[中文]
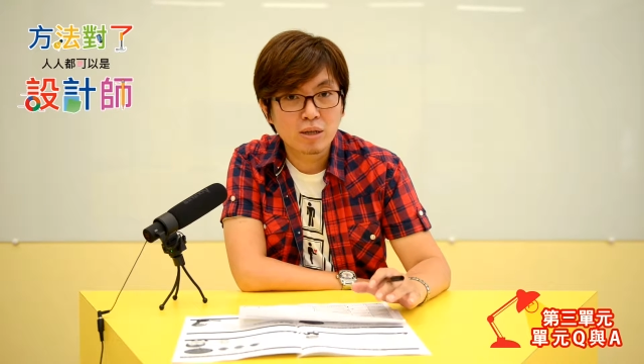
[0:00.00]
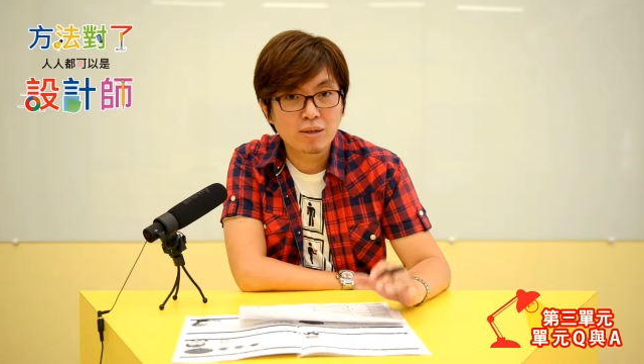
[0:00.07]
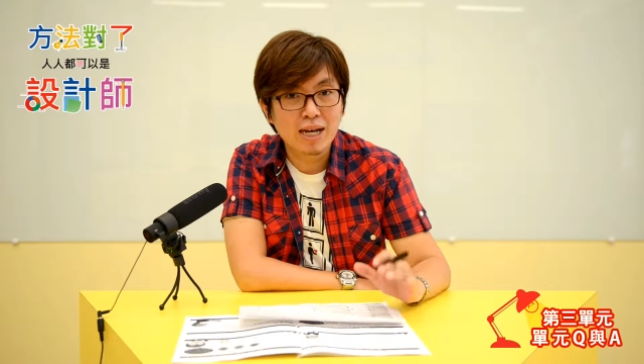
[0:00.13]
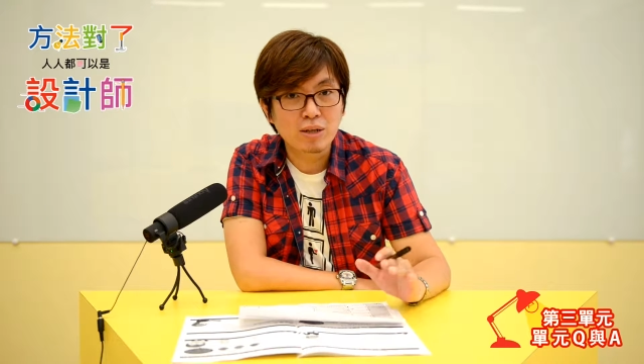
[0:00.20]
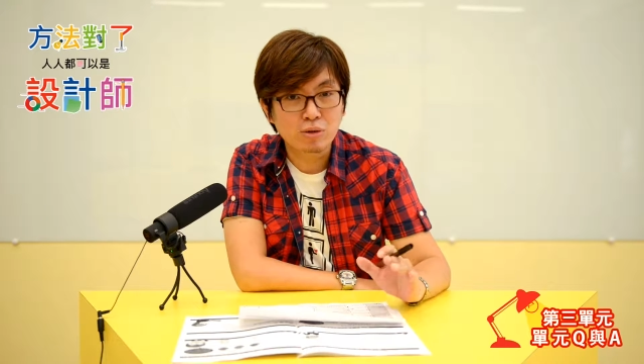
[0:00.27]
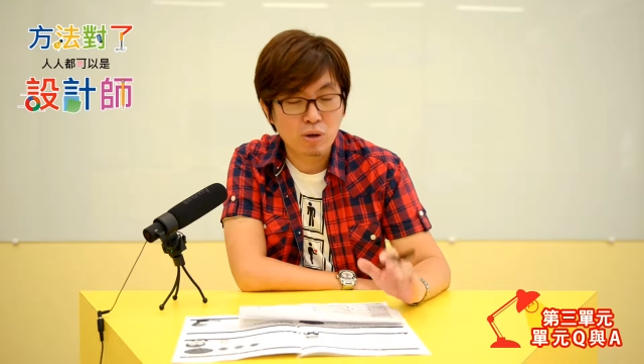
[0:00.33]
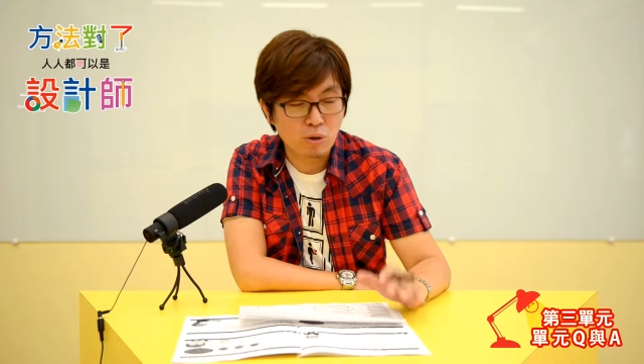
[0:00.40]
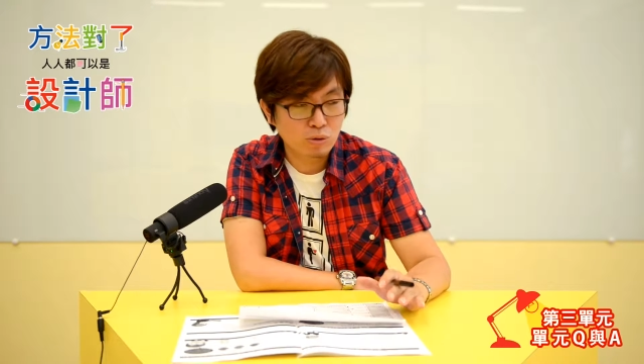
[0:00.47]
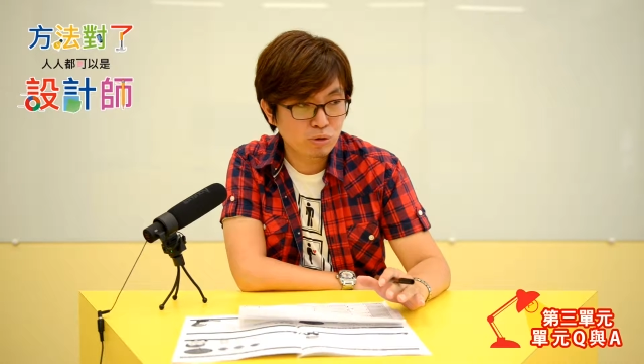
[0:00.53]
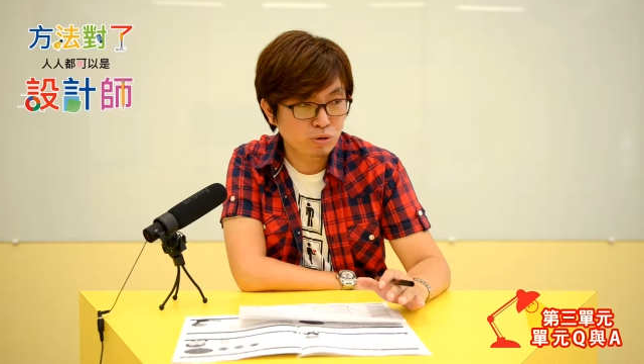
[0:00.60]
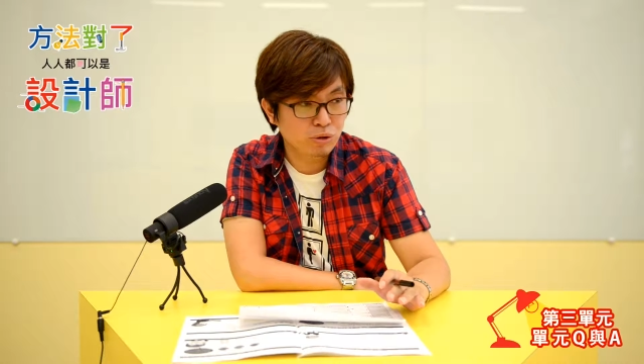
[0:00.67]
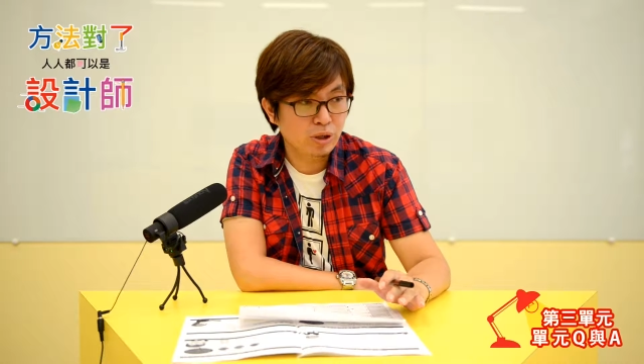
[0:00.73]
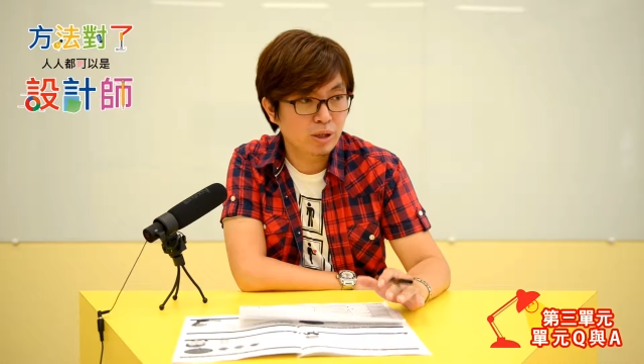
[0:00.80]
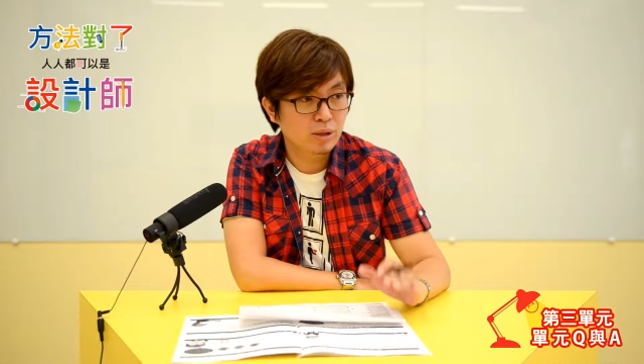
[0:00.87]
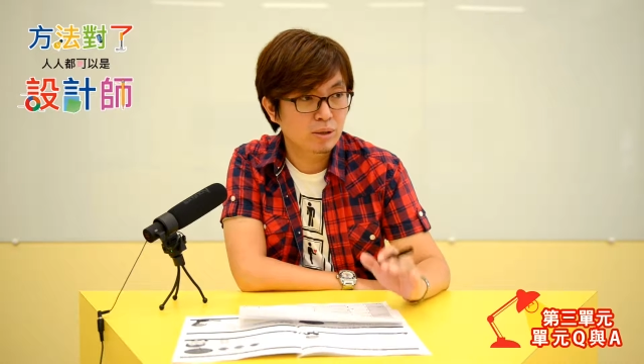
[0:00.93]
那同
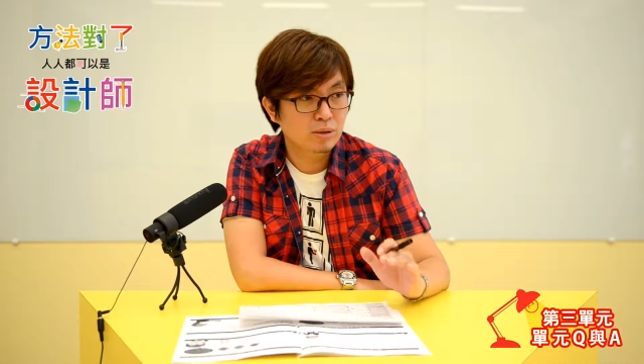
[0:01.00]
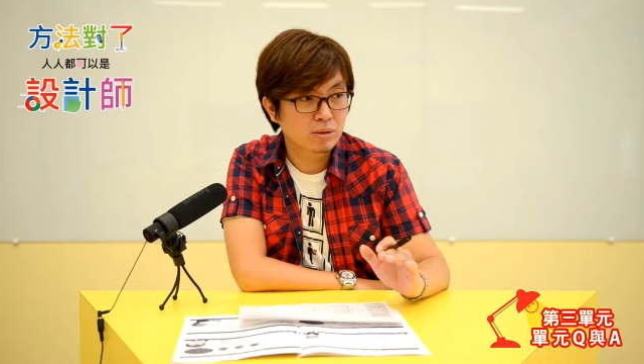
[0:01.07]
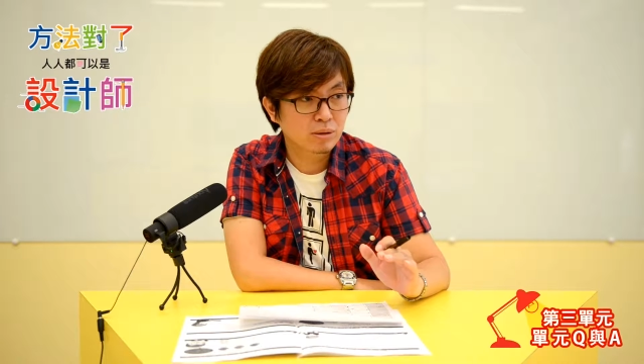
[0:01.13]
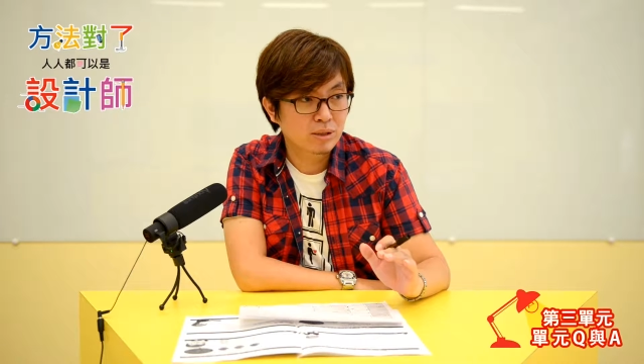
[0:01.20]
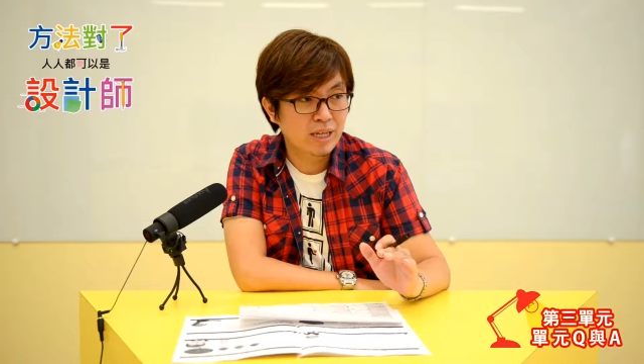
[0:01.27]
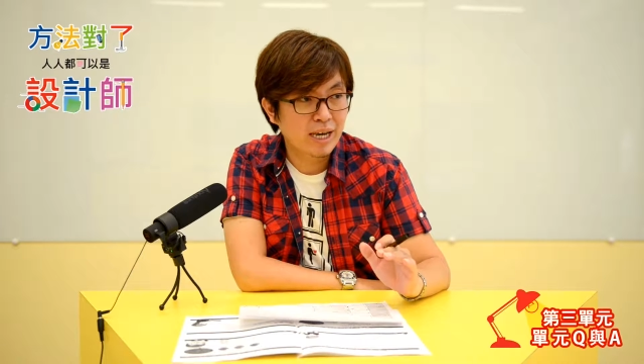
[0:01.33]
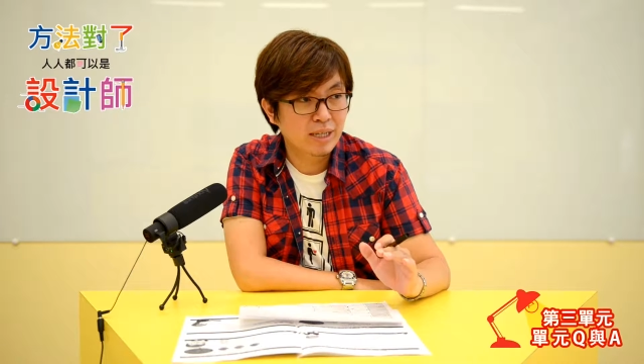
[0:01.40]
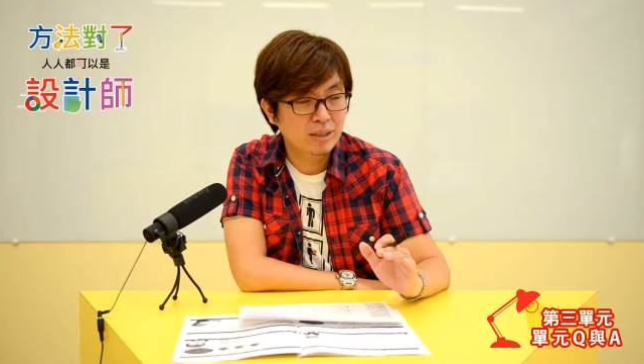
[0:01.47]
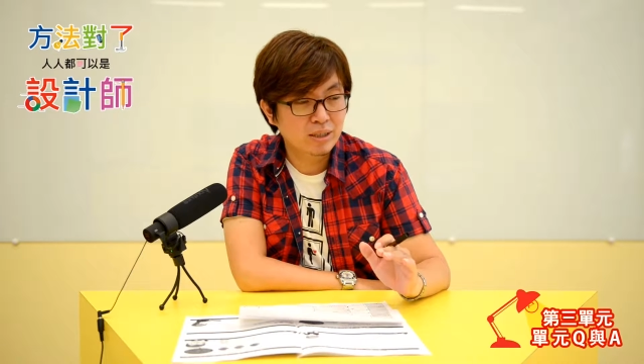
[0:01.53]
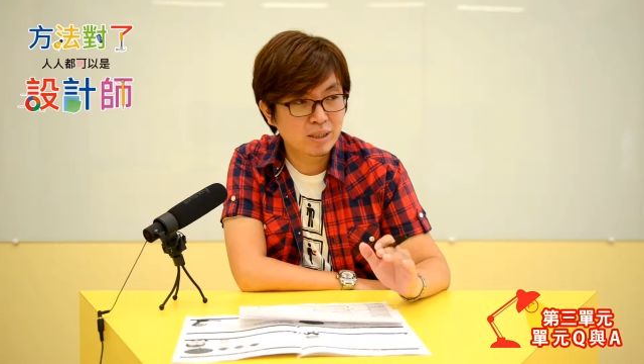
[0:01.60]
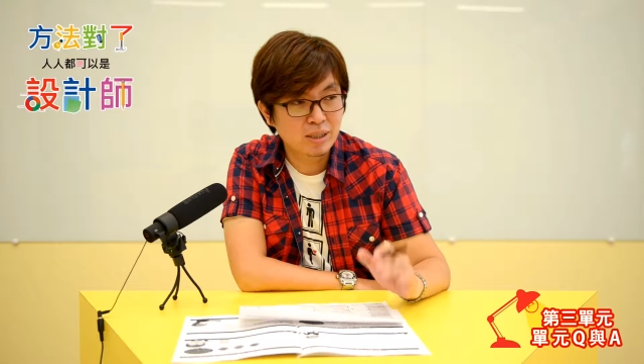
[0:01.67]
学在